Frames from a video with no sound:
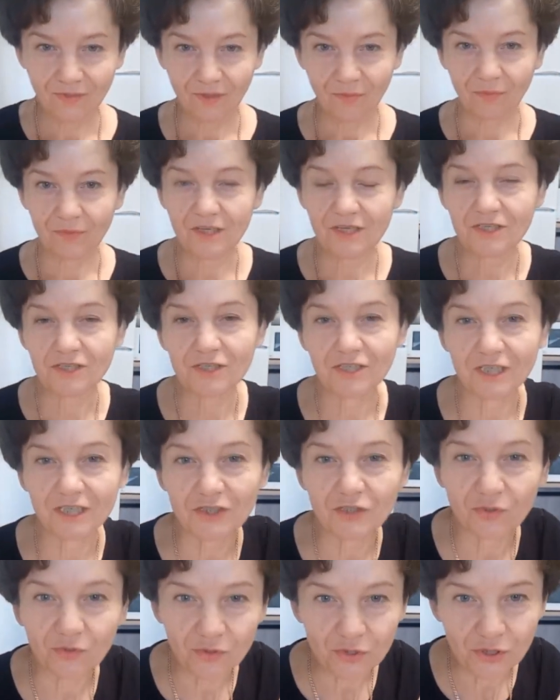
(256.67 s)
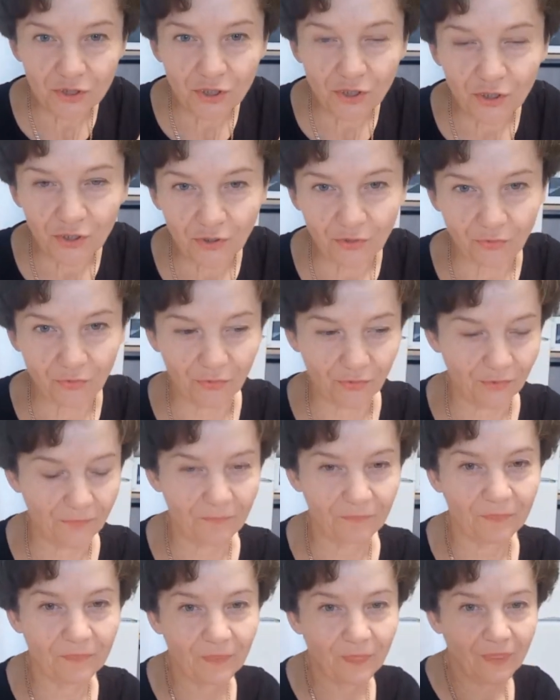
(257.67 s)
Мне сейчас очень легко.
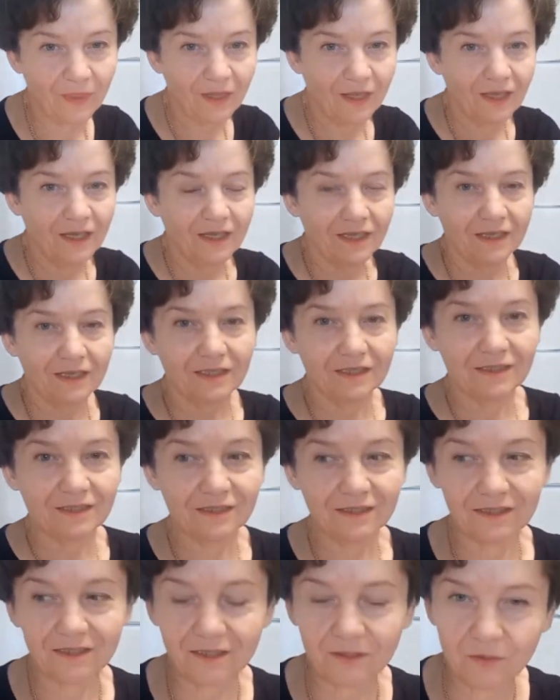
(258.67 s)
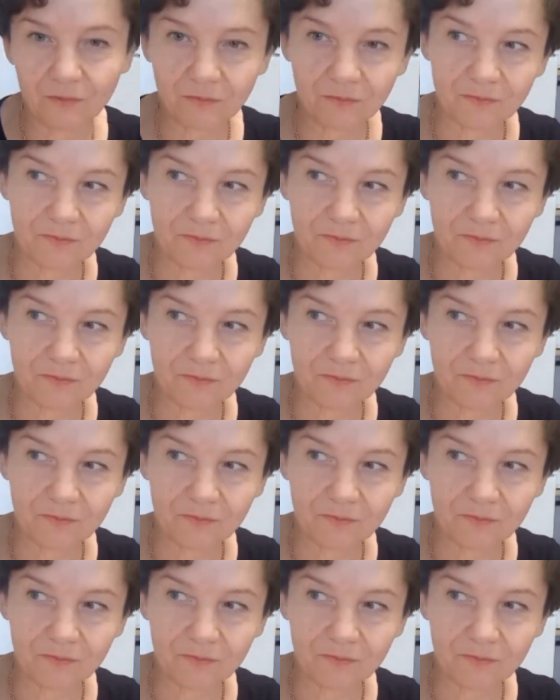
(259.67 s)
И